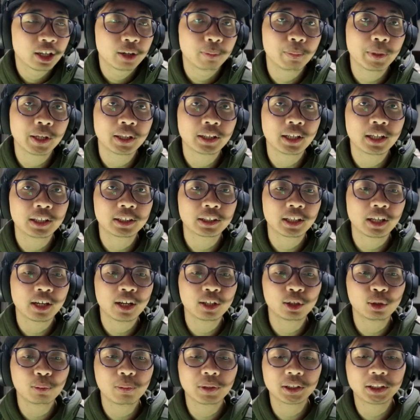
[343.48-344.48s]
meta
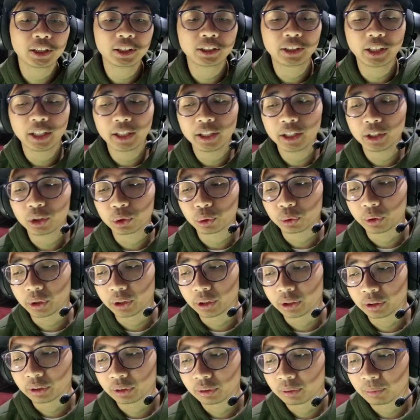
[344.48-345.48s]
sekarang tuh masih JY e, cuy.
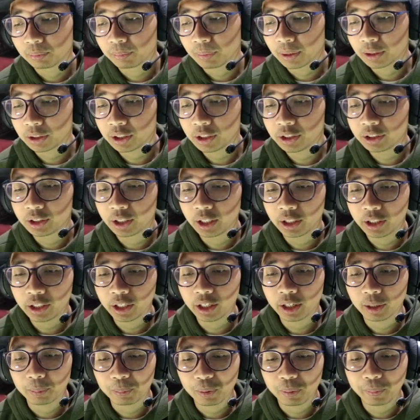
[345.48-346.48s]
Masih JY e
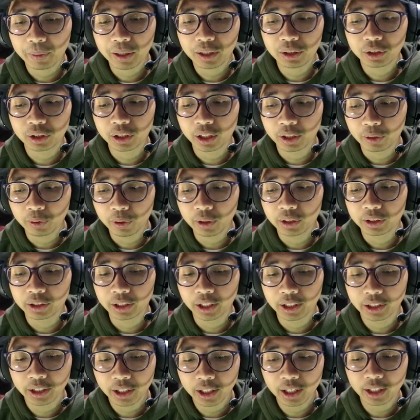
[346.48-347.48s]
ya, pemain JY,
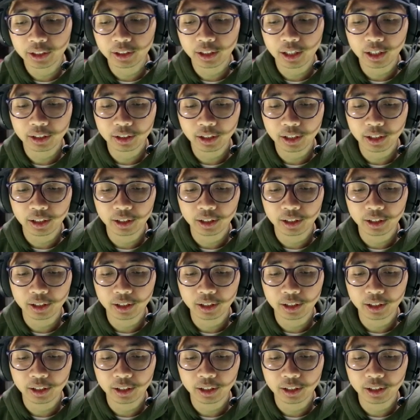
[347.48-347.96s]
e, rata-rata